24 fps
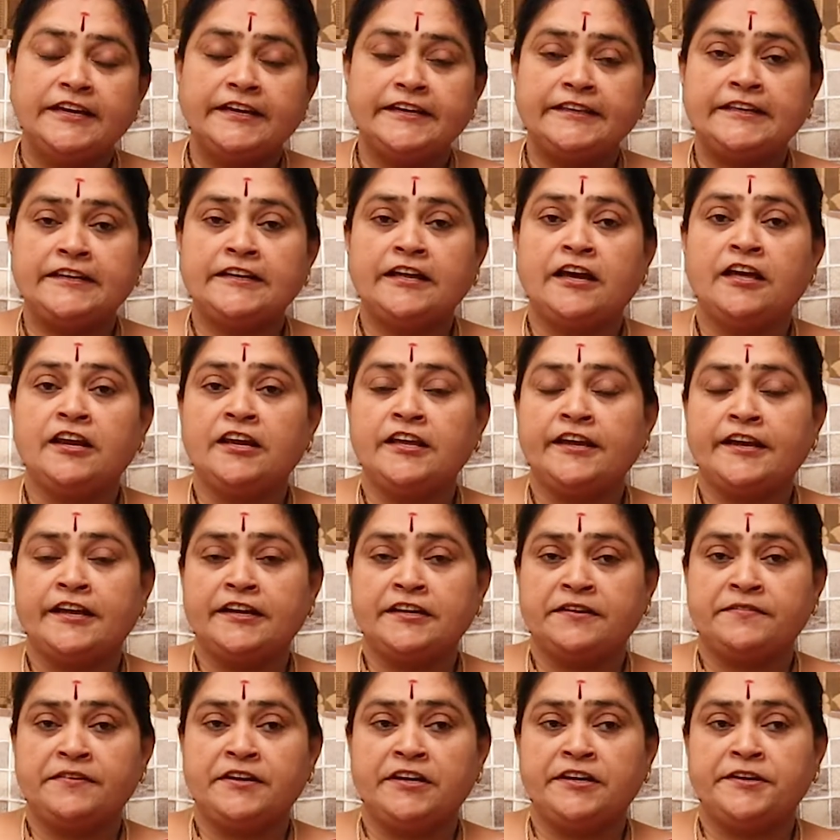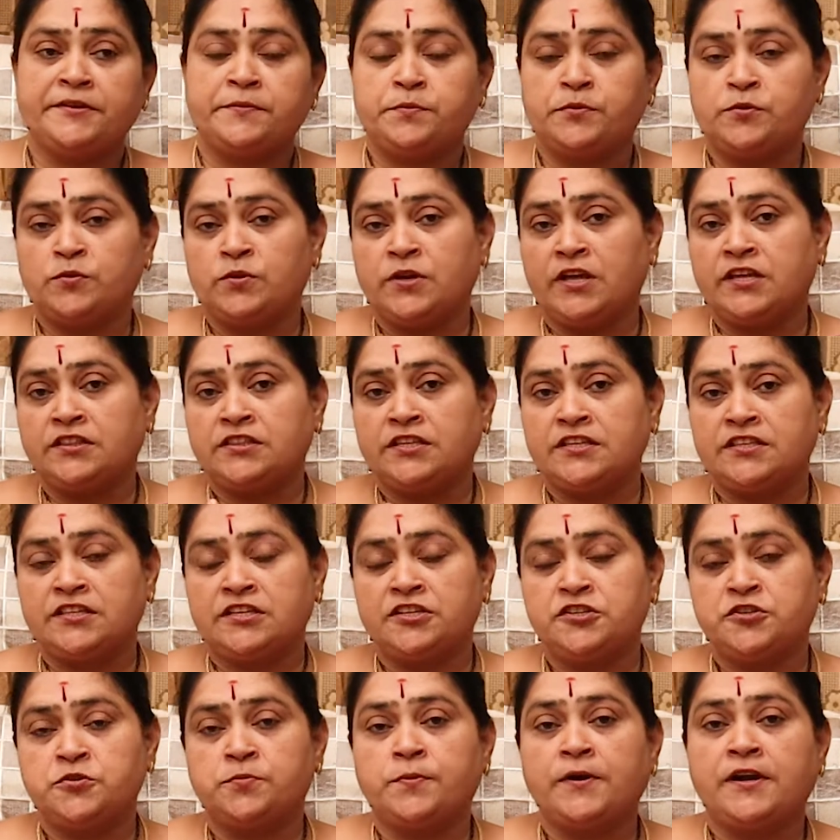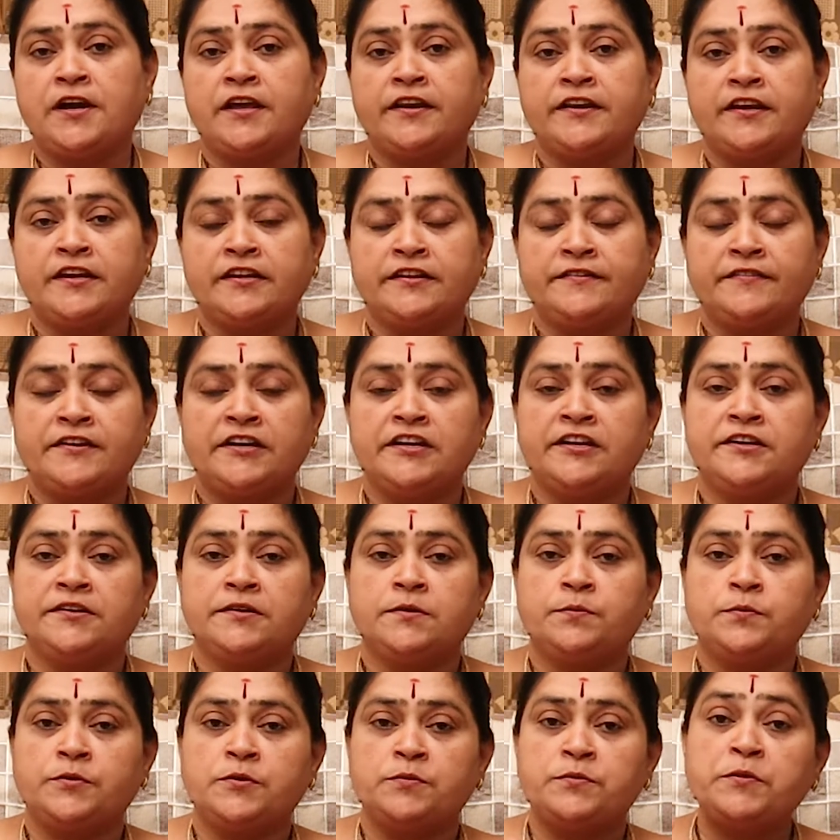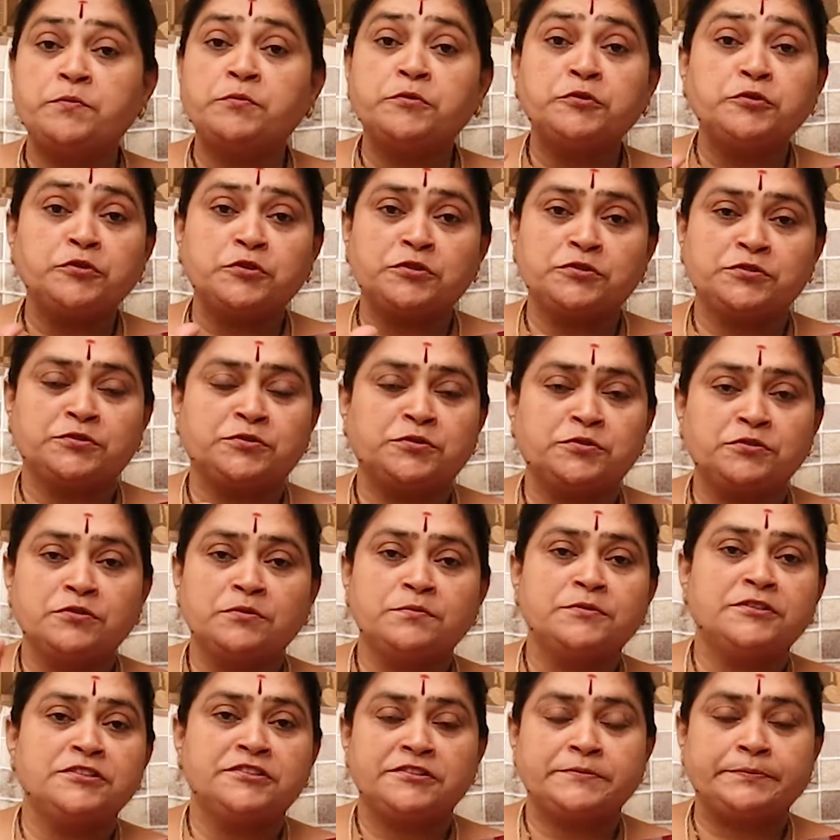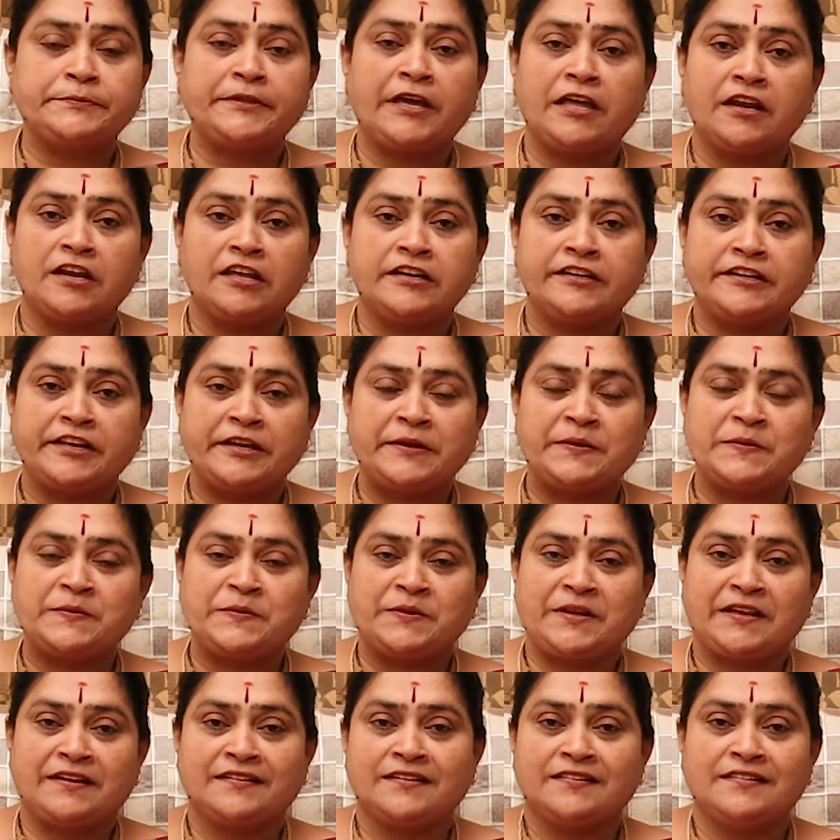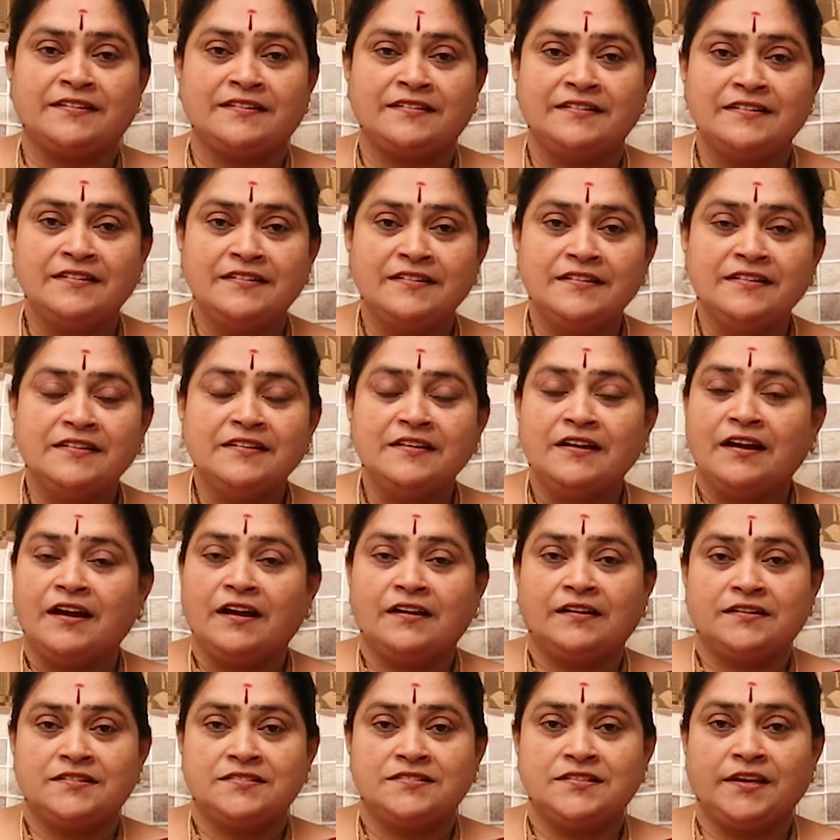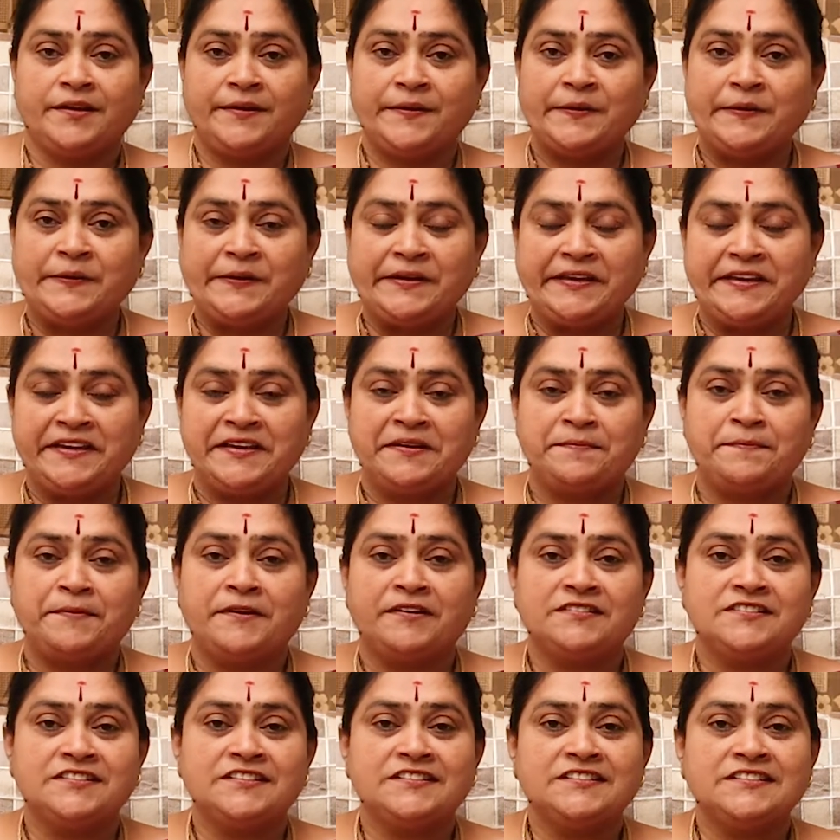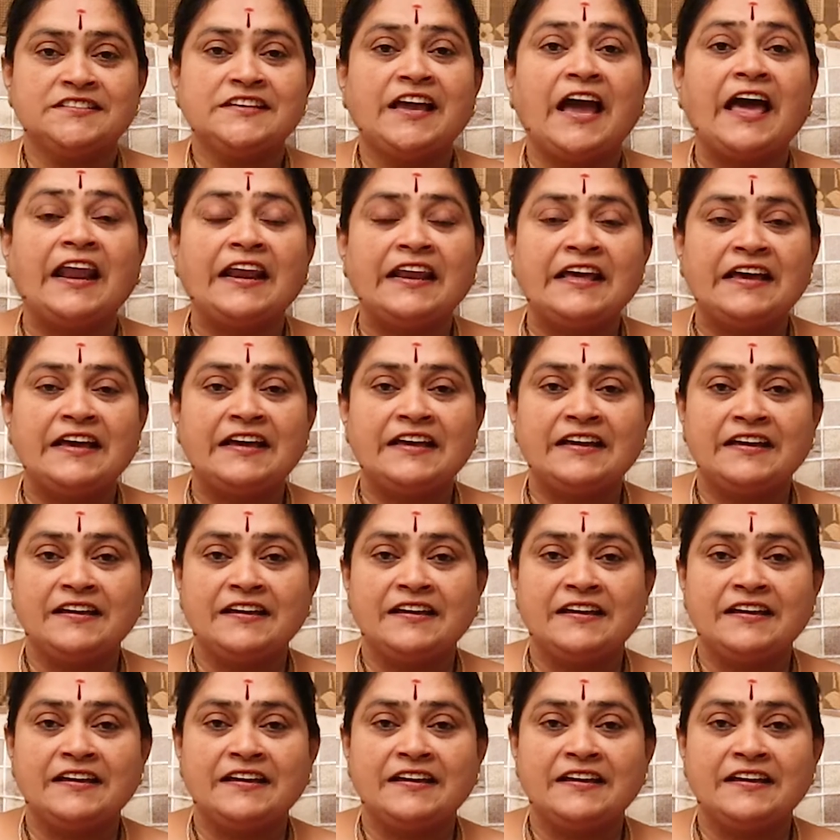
ఏదైనా ఆలయానికి వెళ్ళేటప్పుడు లేకపోతే ఏదైనా శుభకార్యానికి వెళ్ళేటప్పుడు మేము ముందు వస్తున్నాం అని చెప్తే అలర్ట్ అయ్యి ఉంటారు కదా అక్కడ సెక్యూరిటీ ఏర్పాటు చేసి అలా